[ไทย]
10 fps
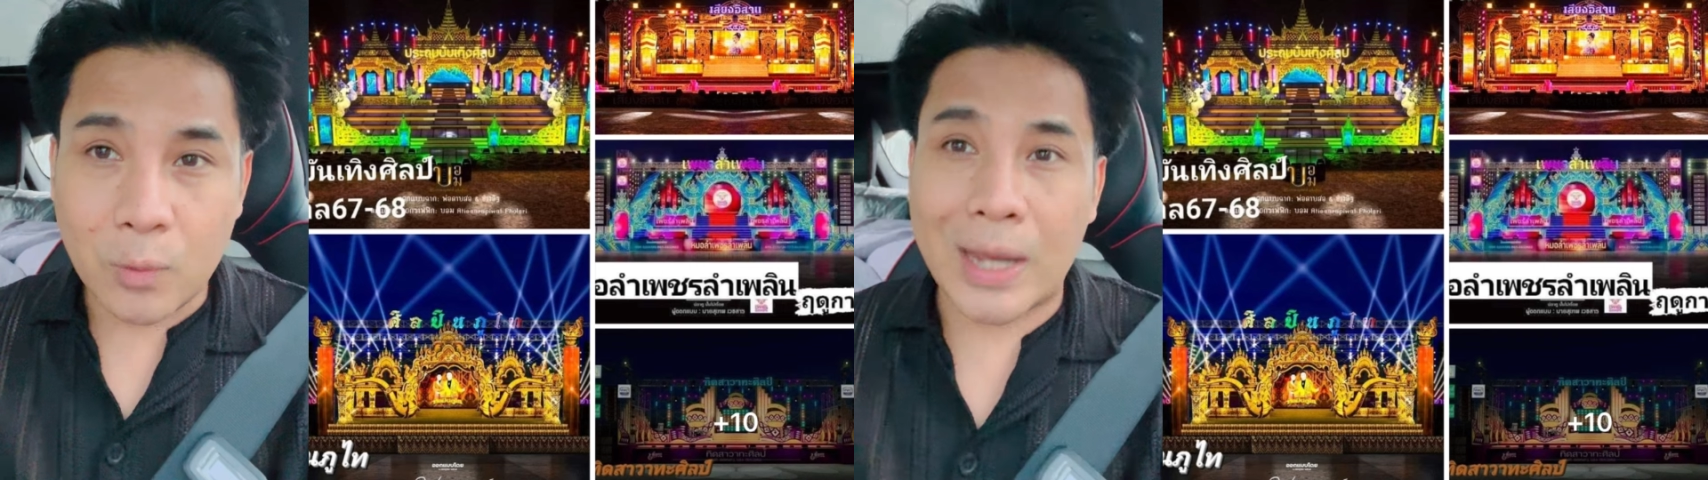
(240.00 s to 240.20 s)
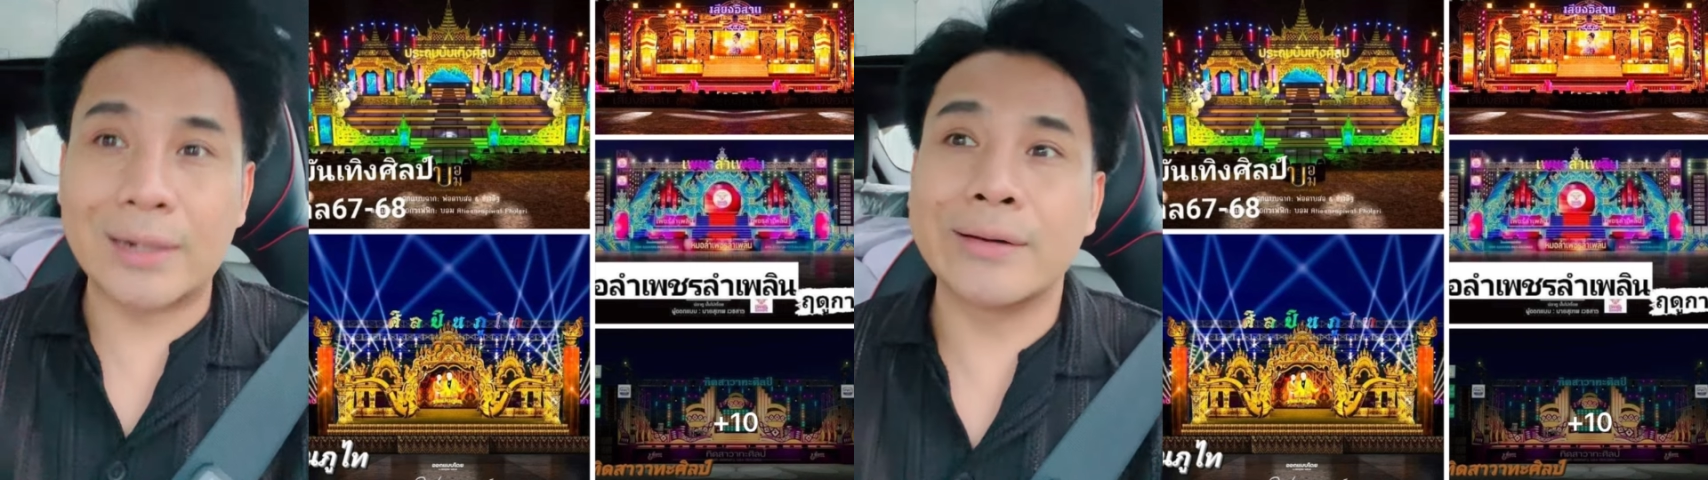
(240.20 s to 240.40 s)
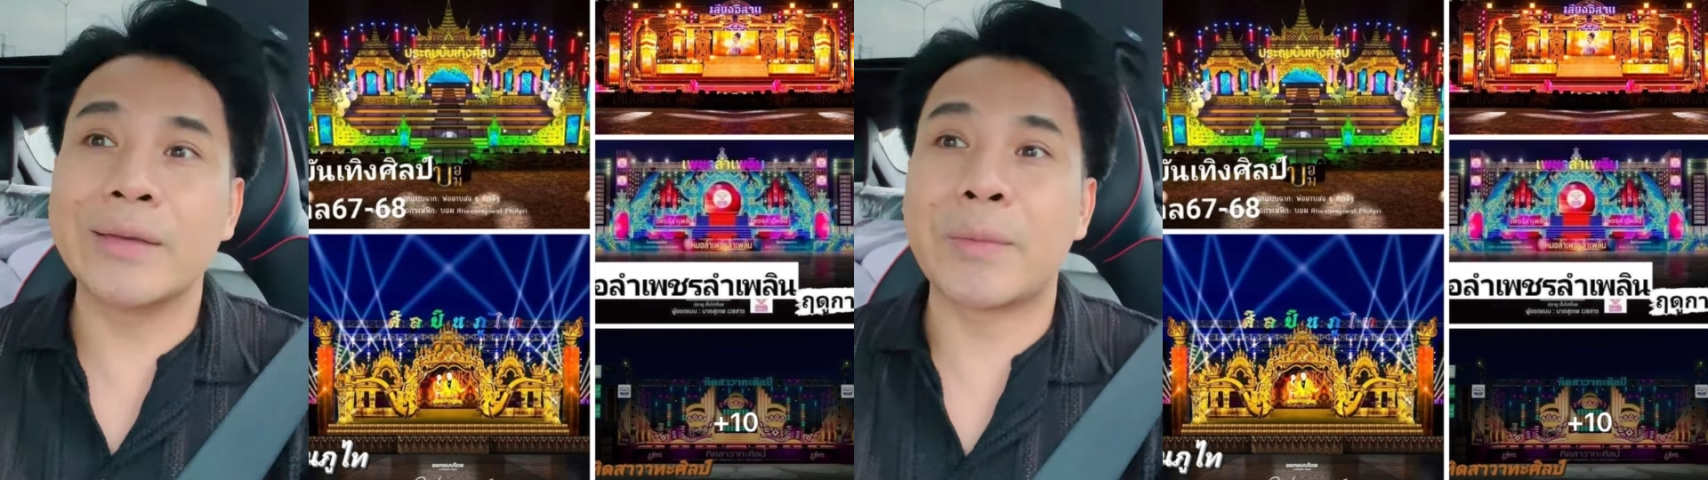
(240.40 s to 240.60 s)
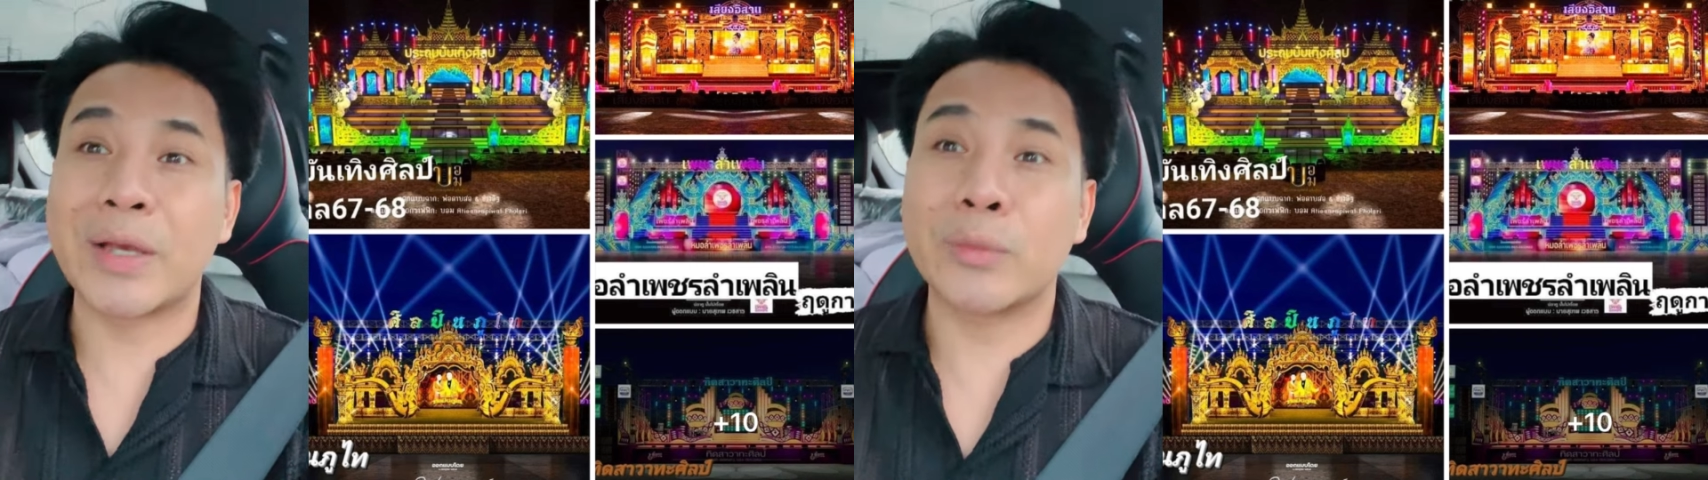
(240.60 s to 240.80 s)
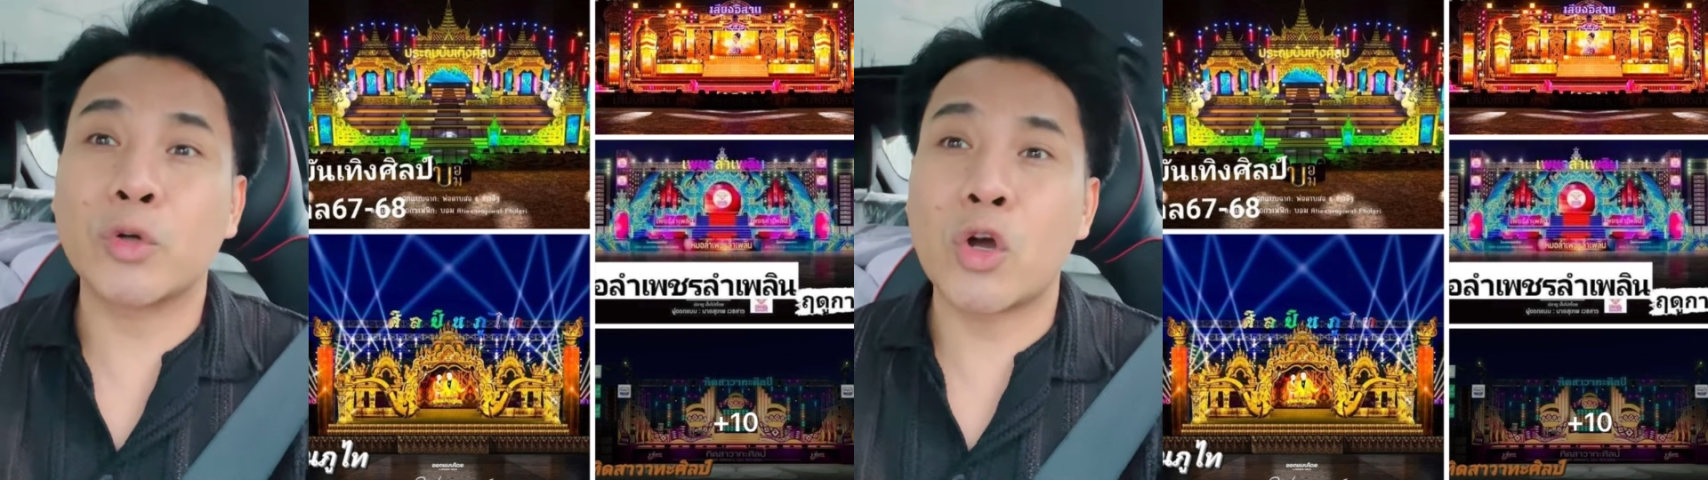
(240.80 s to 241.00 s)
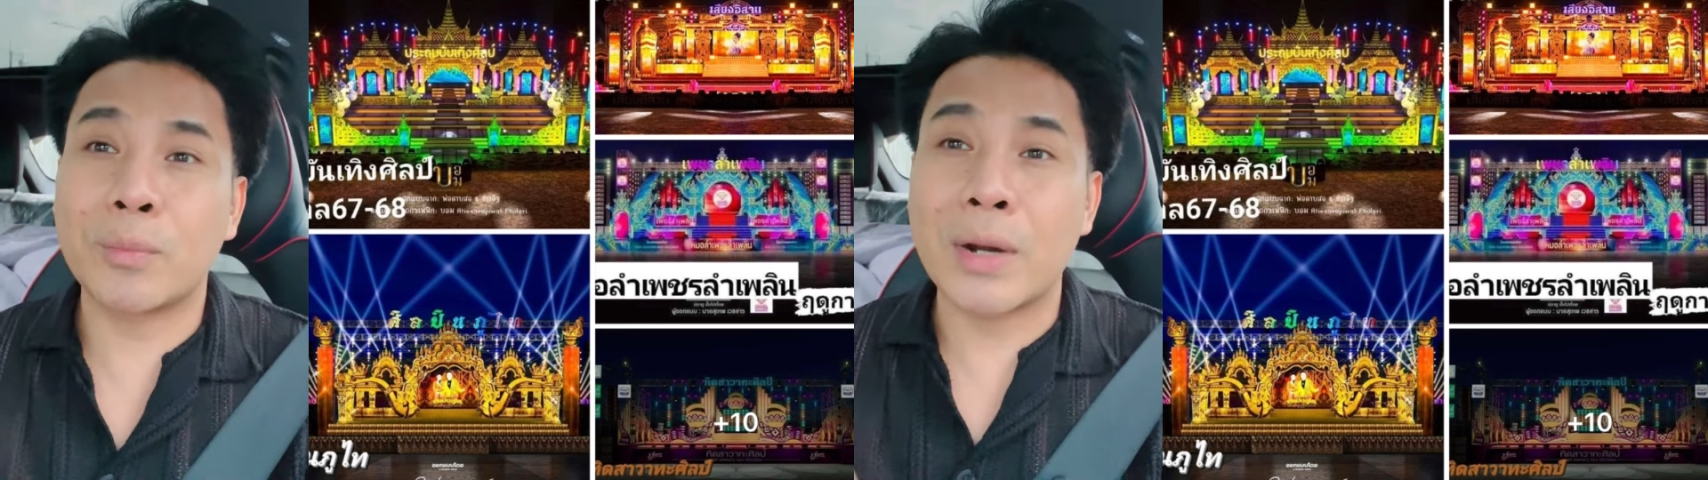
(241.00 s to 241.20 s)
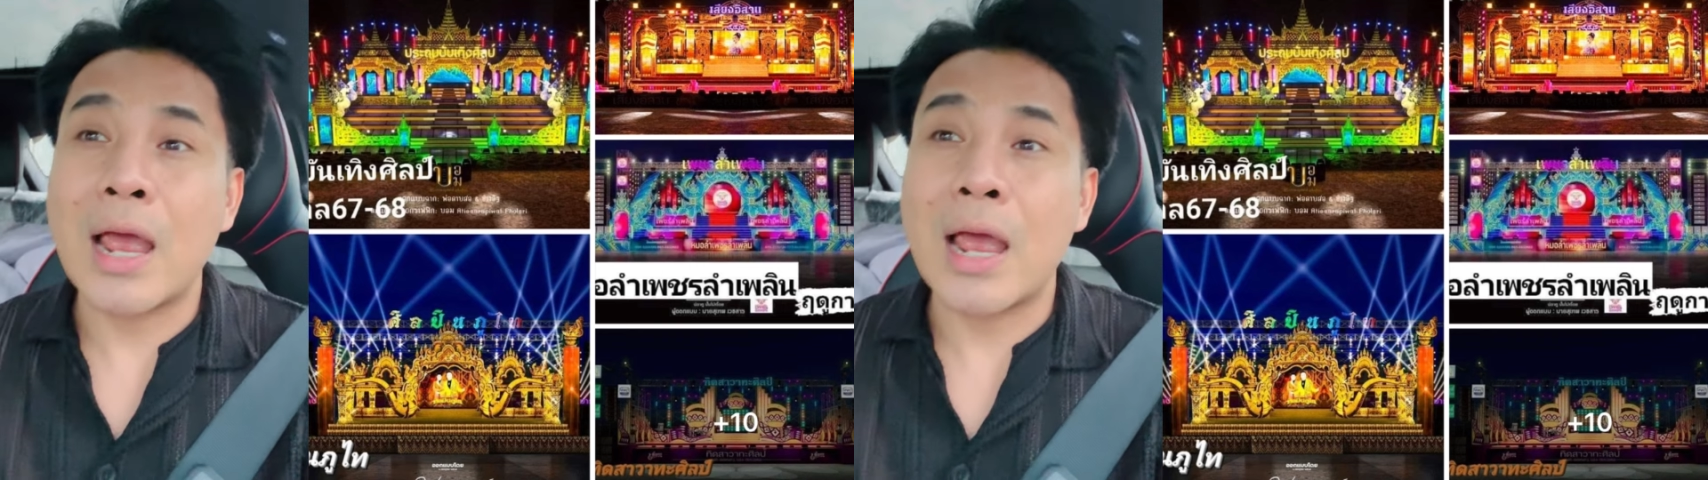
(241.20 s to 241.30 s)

จังหวัดเลยแบบนี้ครับทุกคน